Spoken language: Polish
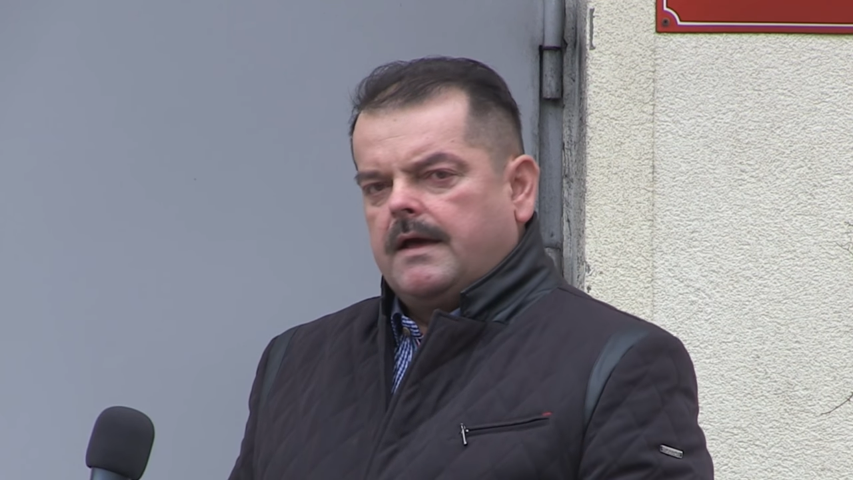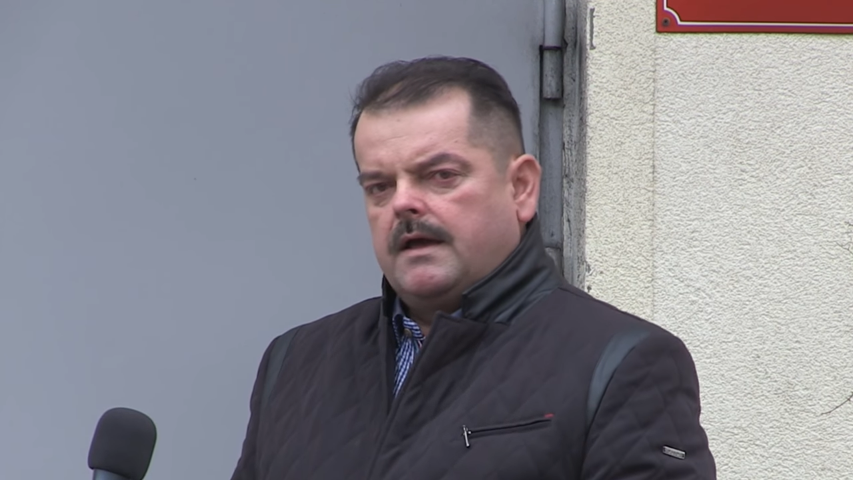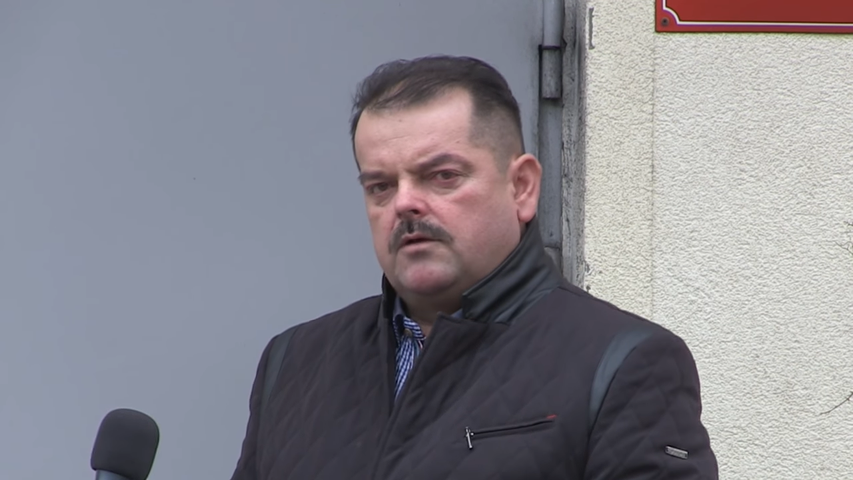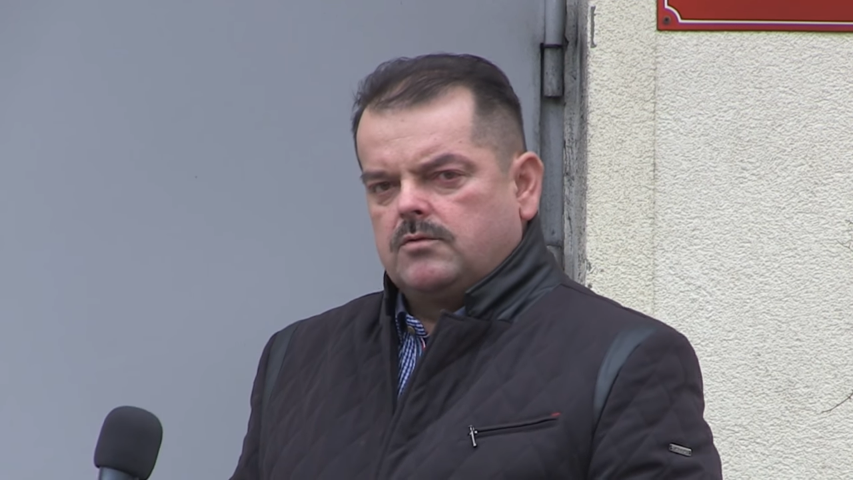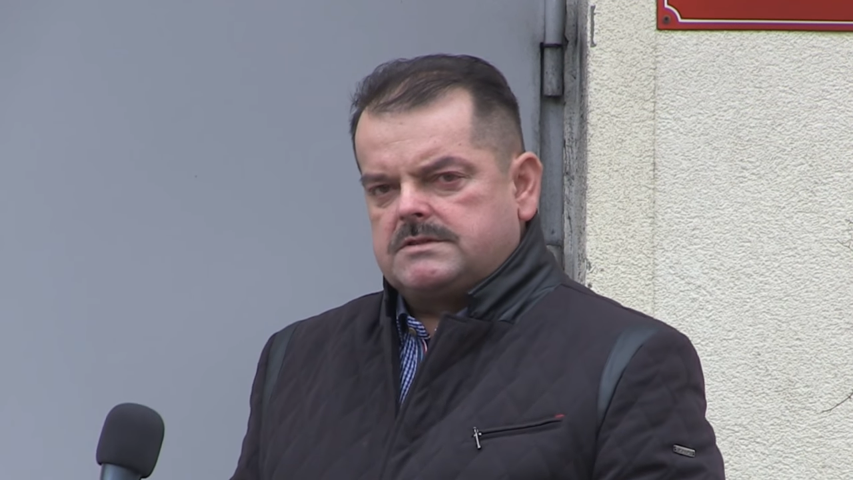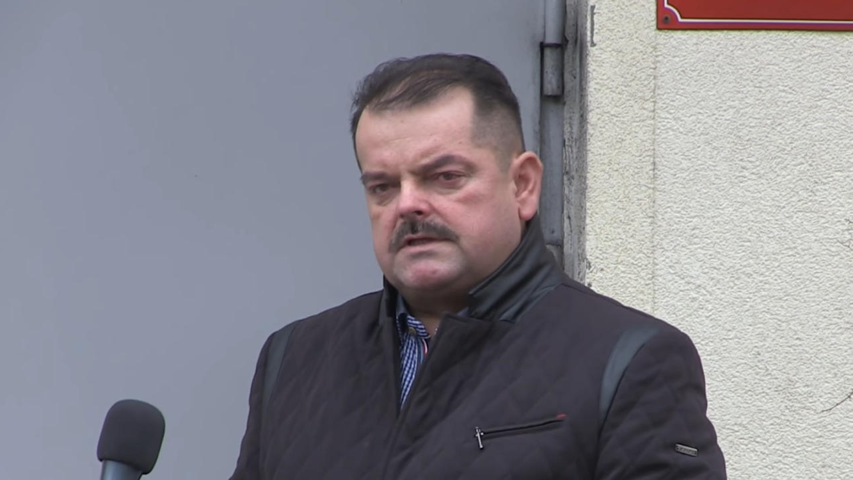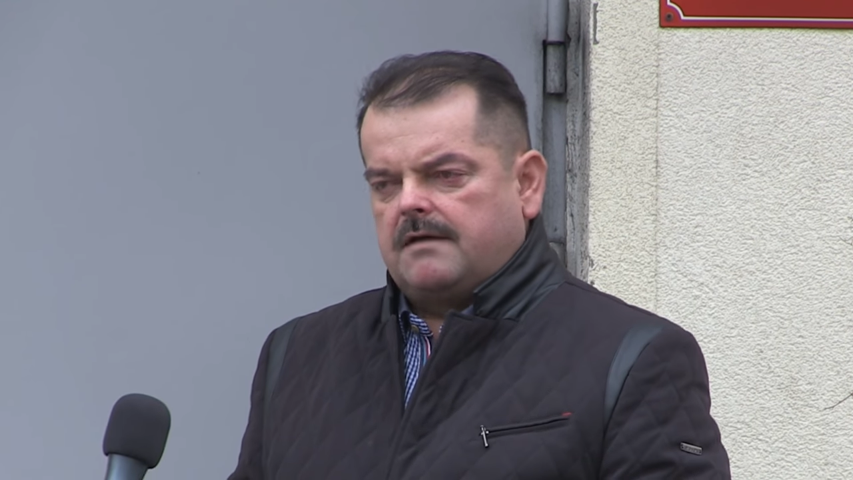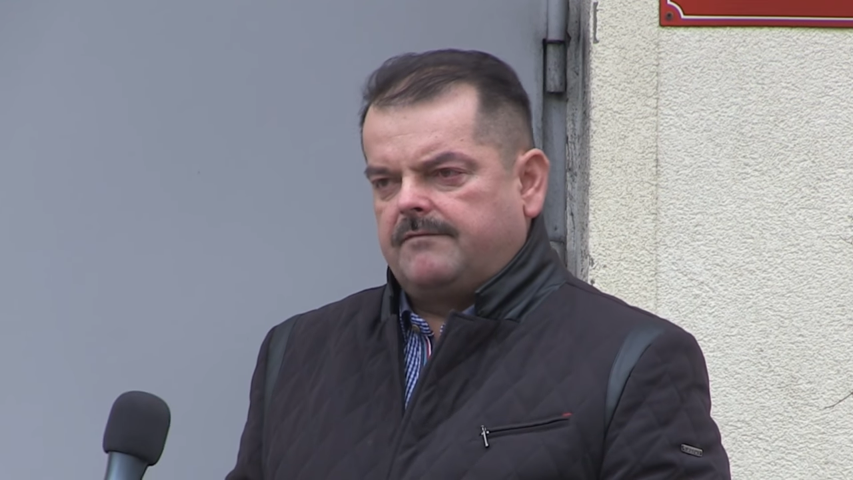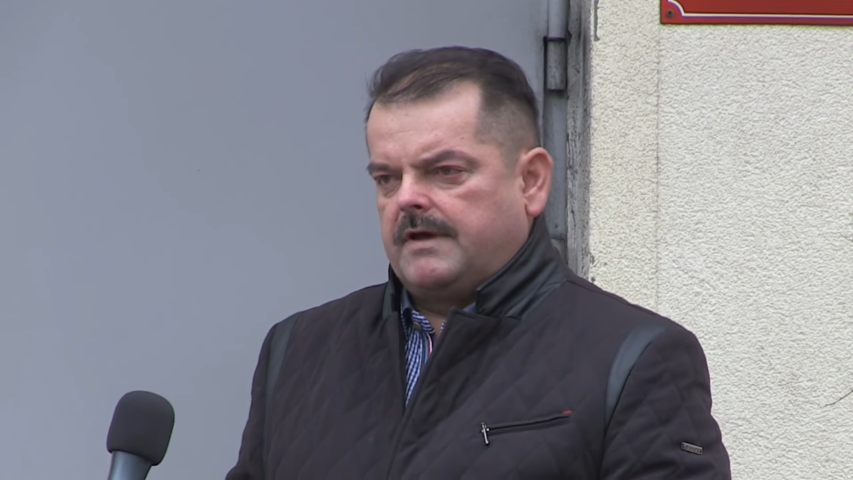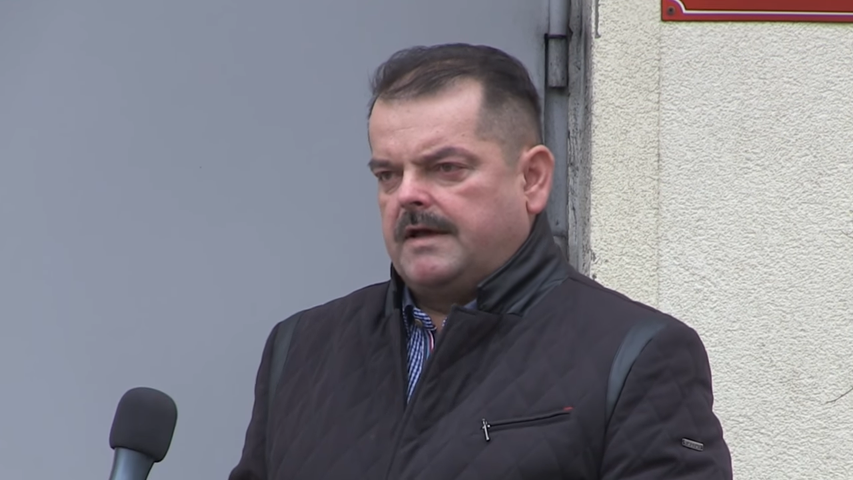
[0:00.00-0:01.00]
e,
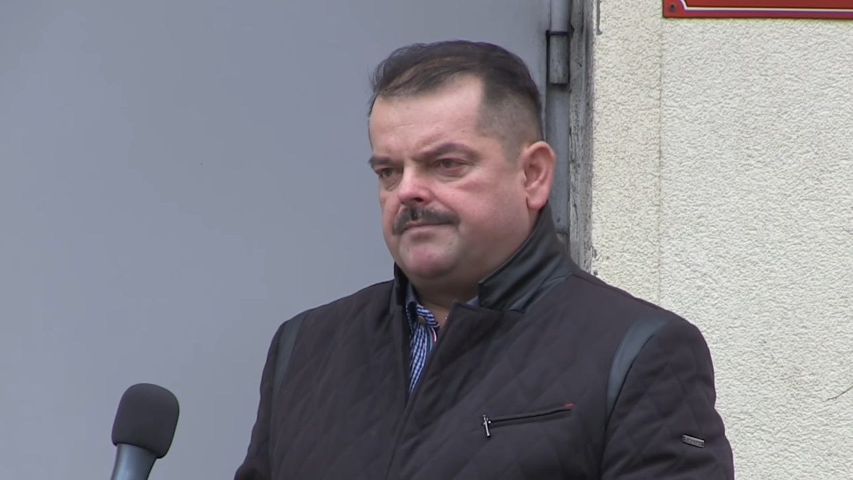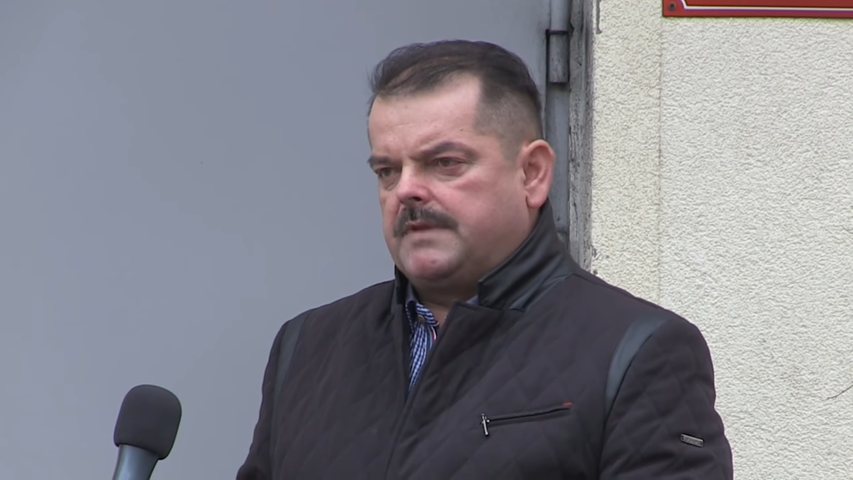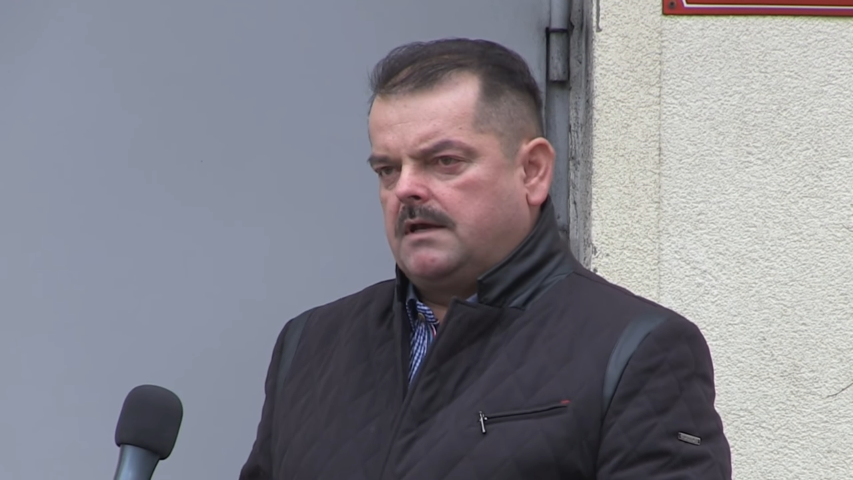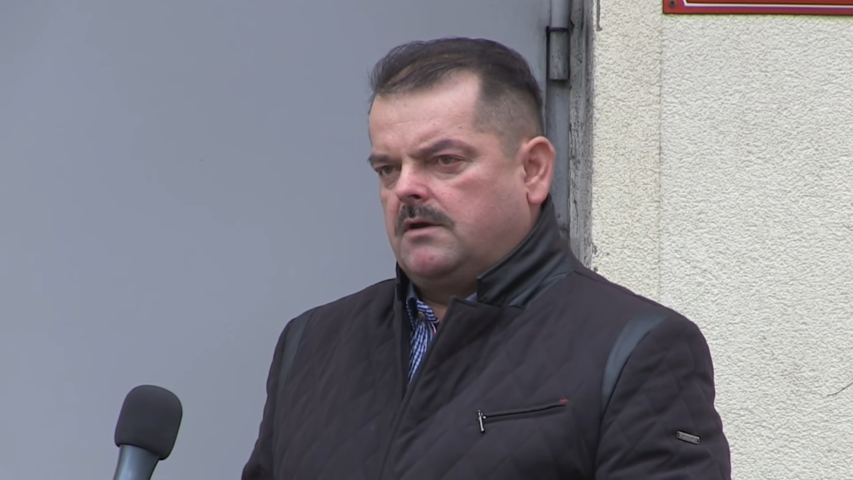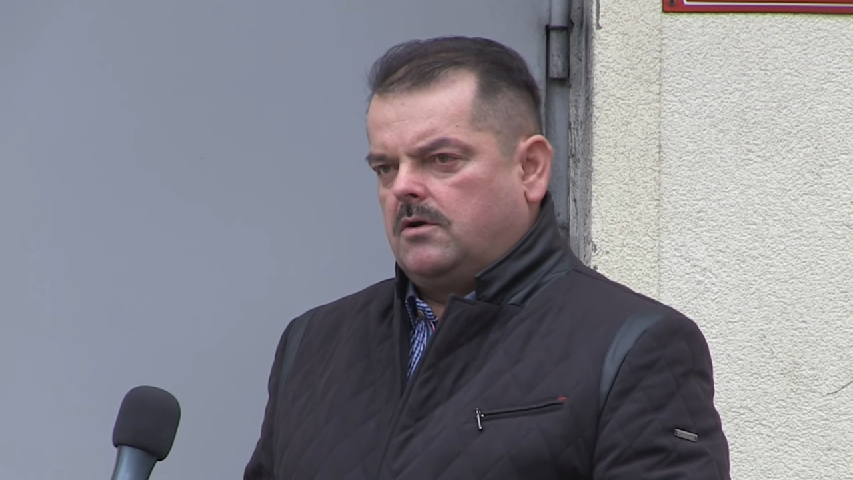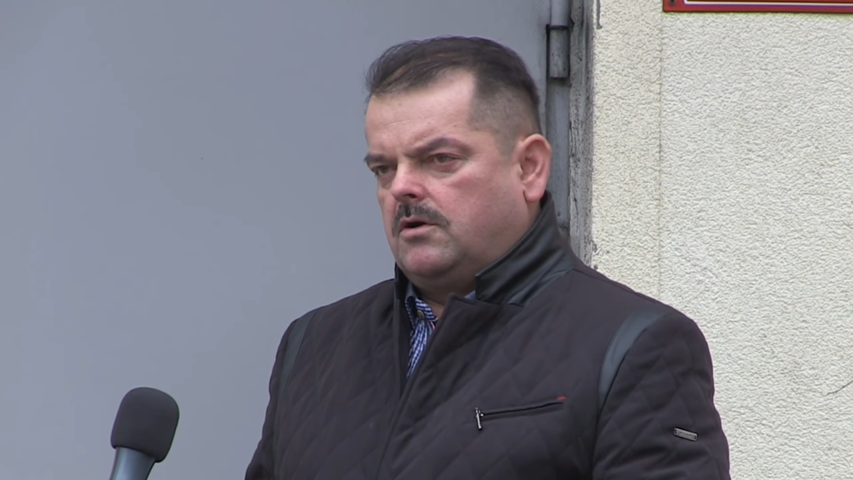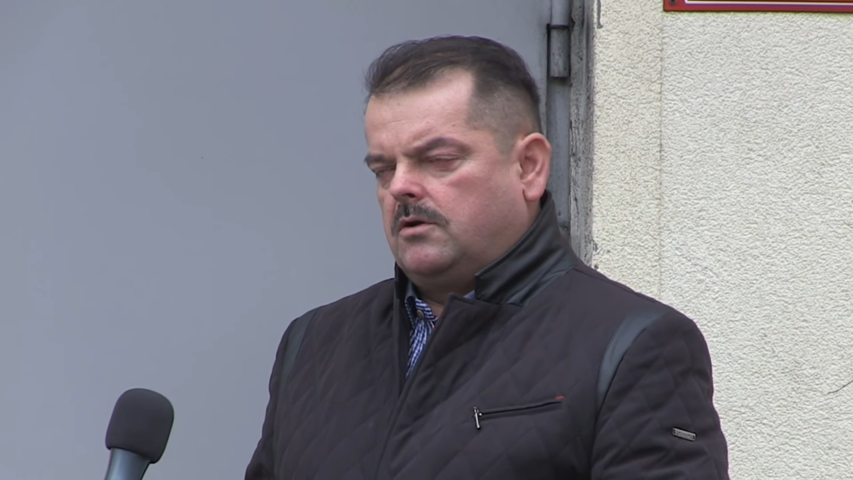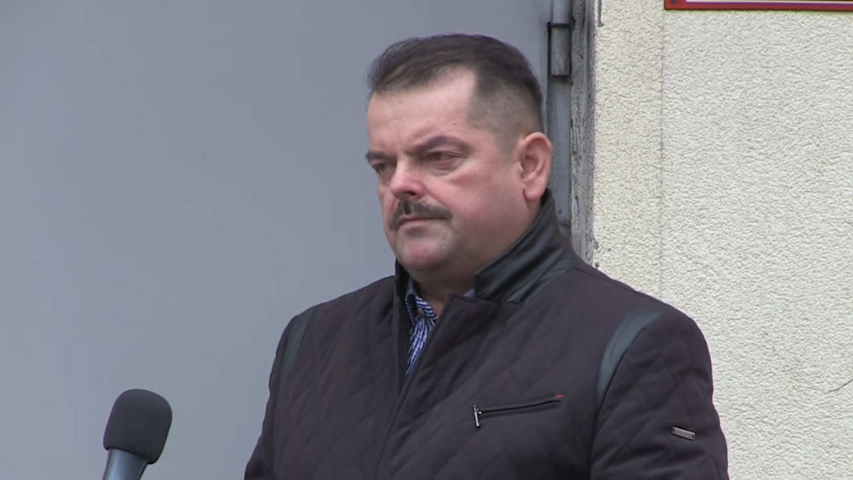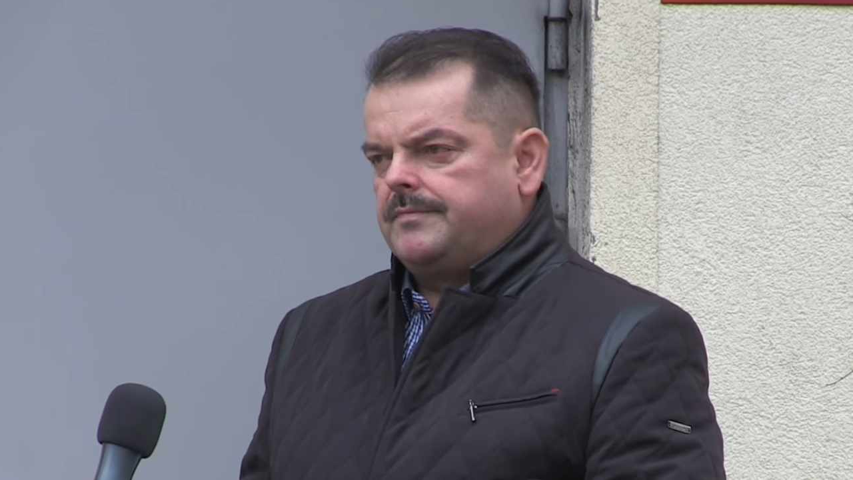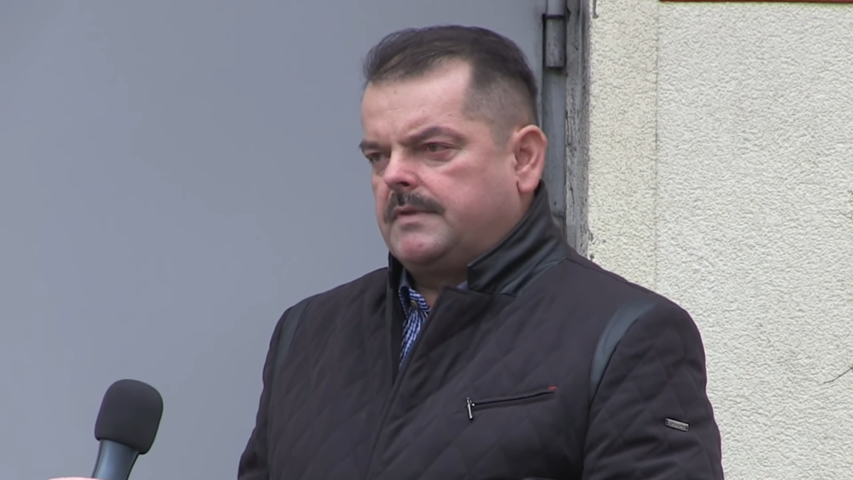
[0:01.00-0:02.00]
ustawę e,
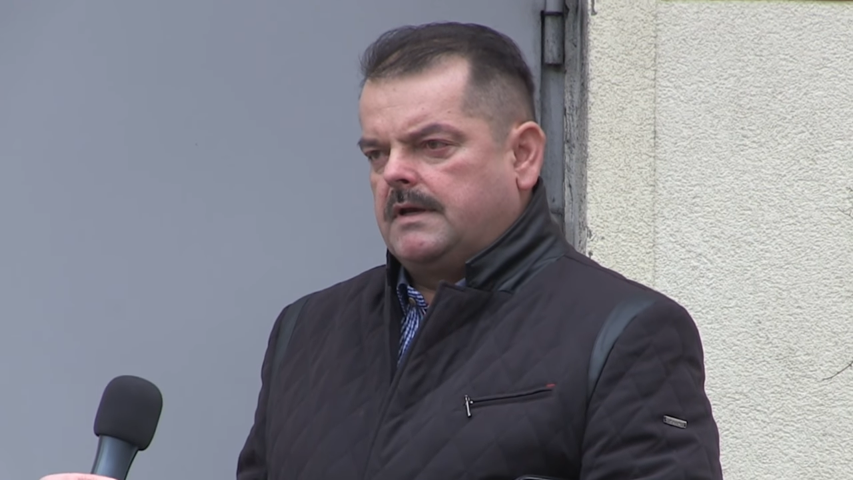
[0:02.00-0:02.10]
o